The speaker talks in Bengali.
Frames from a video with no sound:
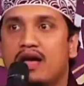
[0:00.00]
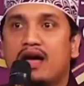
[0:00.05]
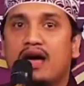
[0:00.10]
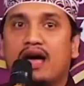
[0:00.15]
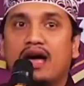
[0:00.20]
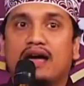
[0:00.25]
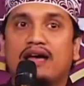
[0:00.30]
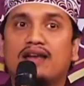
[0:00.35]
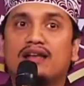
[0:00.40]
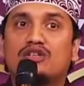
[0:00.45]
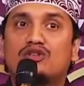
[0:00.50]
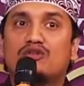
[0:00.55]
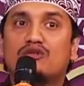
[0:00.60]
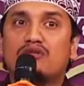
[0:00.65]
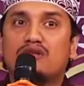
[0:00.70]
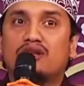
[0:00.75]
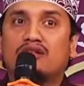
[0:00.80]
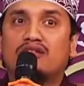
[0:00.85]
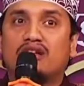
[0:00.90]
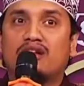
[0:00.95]
আহলে
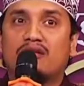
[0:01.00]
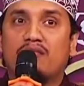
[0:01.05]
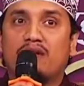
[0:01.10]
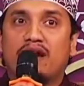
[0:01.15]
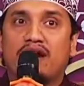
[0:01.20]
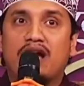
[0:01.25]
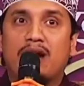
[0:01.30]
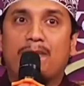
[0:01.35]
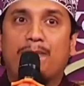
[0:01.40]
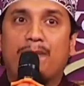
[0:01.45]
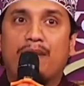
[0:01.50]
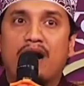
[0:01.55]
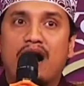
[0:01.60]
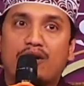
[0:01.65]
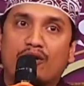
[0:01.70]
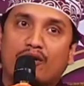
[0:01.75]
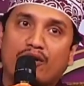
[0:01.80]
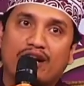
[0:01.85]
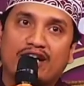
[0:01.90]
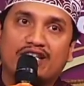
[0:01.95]
সুন্নতের বেড়া
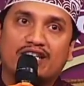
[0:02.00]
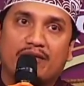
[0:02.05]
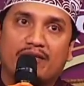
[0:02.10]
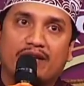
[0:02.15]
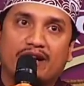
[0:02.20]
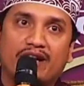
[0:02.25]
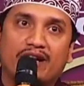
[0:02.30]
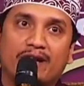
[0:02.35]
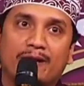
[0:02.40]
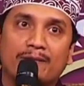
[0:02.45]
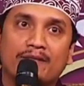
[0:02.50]
পার হয়ে যাবে